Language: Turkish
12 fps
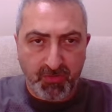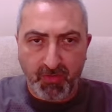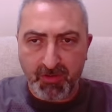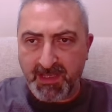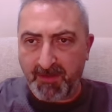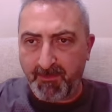
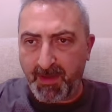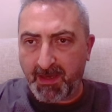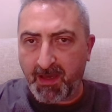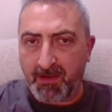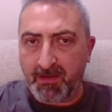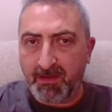Umuyoruz
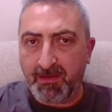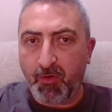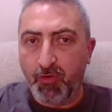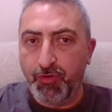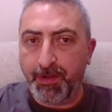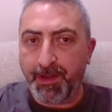SPK'nın
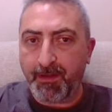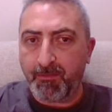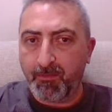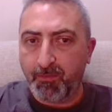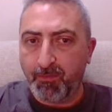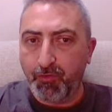önüne
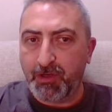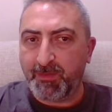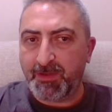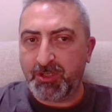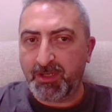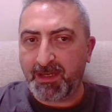bu
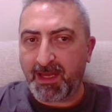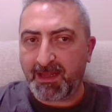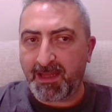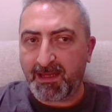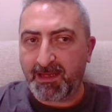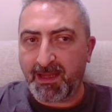gibi
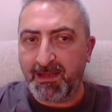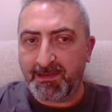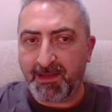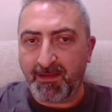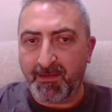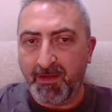şirketler
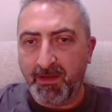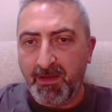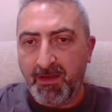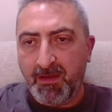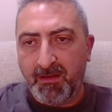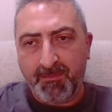gelir de
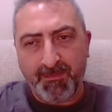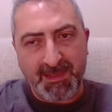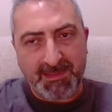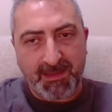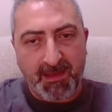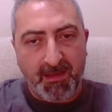
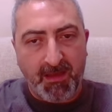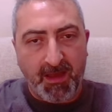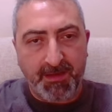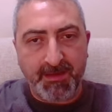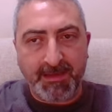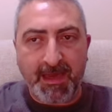biz de
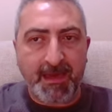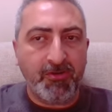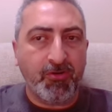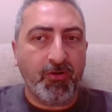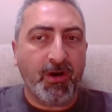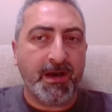hani
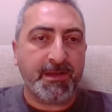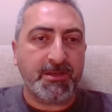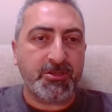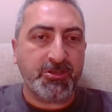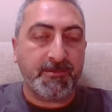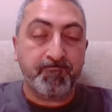GYO
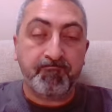harici